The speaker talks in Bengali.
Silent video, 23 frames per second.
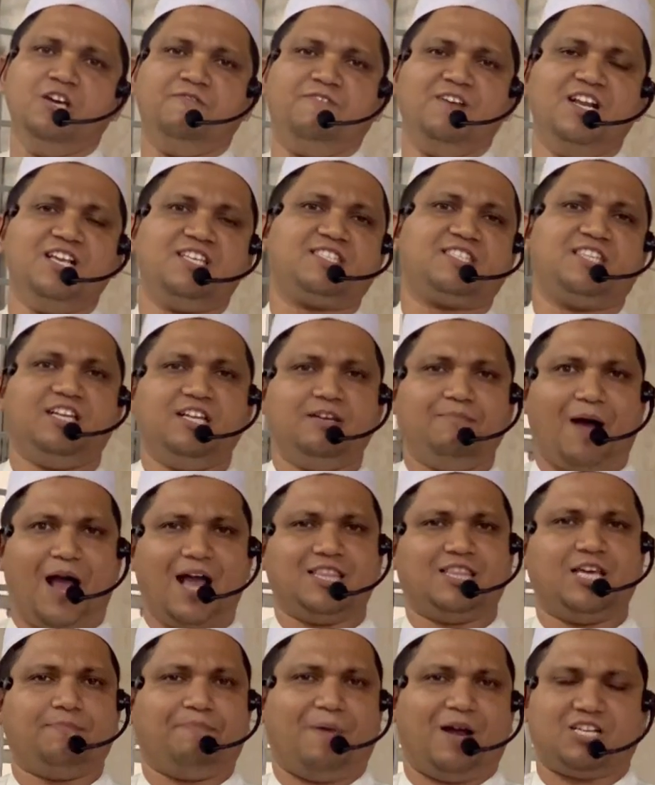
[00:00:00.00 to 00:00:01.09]
ফিলিস্তিনি
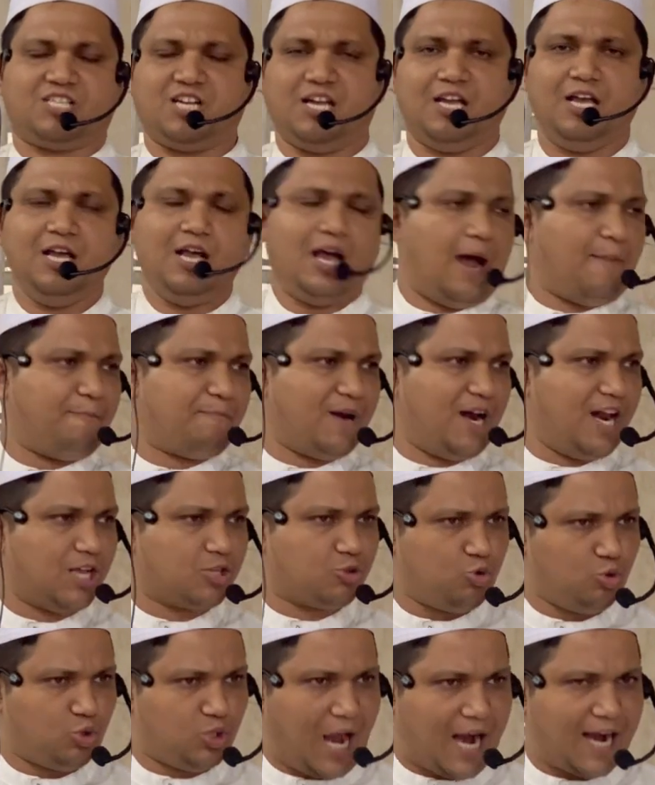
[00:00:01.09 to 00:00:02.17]
ভাইদের পাশে আপনারা
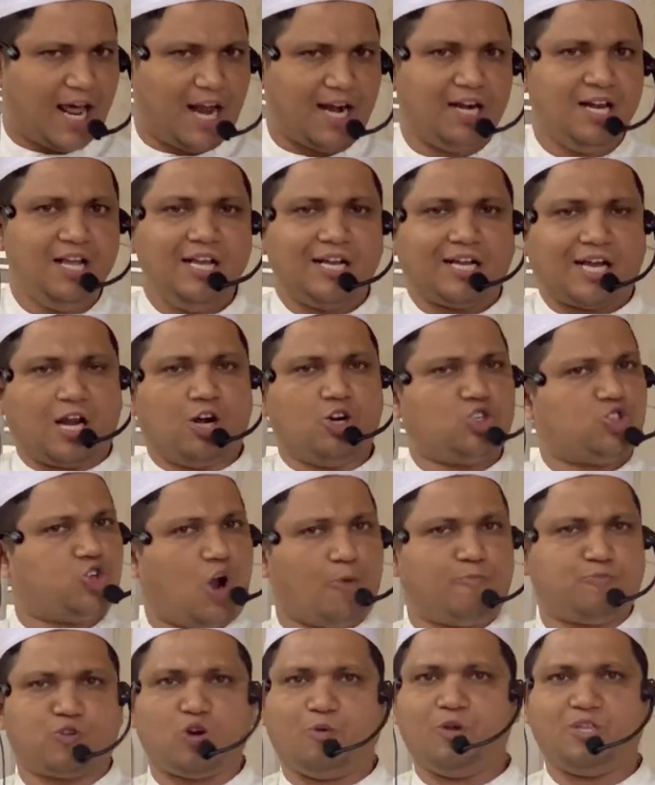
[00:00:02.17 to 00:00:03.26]
একটু দাঁড়ান কারণ
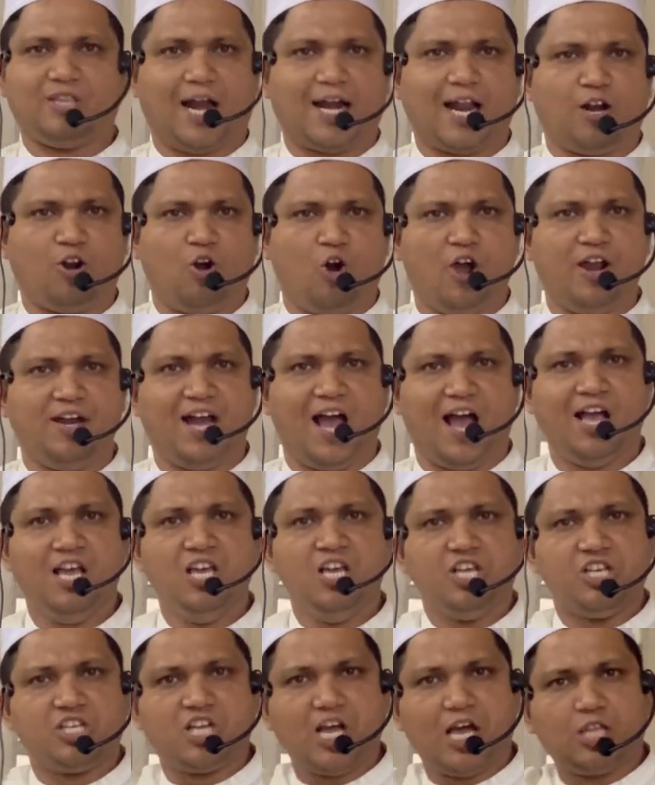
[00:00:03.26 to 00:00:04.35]
সবসময় দাঁড়ানো হয় না
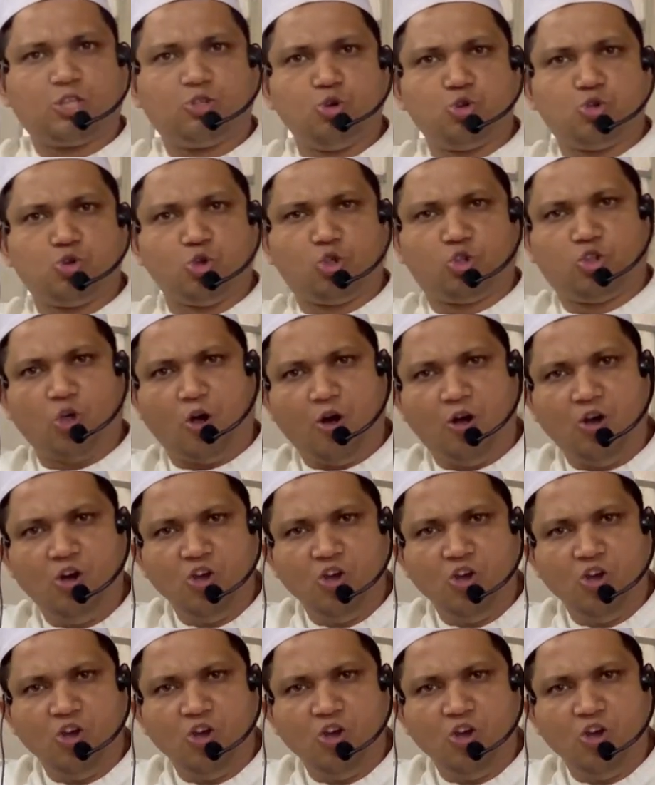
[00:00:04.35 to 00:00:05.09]
যেহেতু যুদ্ধ